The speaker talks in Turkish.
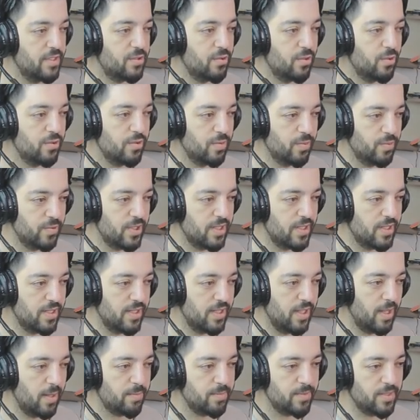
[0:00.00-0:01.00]
İkili slotu bu
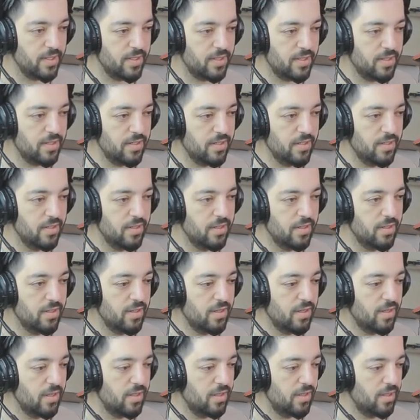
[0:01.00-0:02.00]
şekilde yaptık.
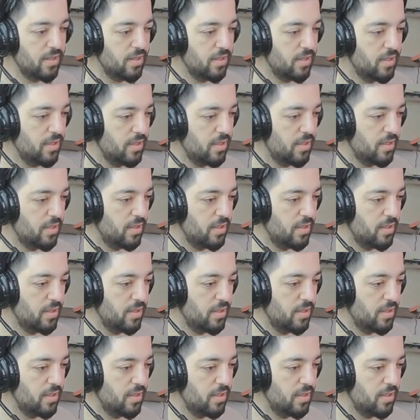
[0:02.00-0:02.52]
Ee,